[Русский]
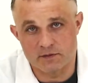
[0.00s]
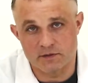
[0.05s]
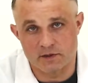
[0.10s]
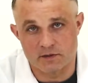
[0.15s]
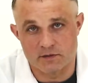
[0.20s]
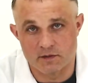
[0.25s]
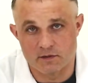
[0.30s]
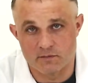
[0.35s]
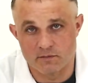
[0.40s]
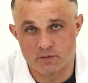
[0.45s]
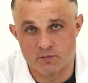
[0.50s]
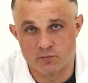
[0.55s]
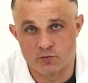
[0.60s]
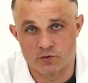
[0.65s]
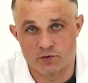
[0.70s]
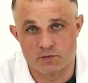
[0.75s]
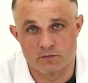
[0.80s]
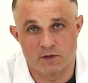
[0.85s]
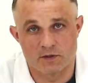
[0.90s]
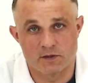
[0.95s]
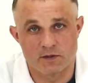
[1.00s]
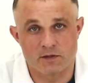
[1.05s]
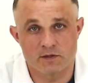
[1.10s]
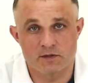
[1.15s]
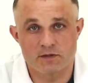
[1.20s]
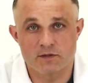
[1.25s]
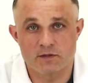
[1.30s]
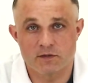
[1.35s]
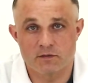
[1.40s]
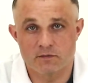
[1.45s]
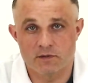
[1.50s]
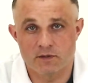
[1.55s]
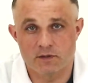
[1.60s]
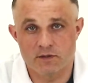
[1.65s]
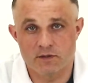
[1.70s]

тогда мы можем корректировать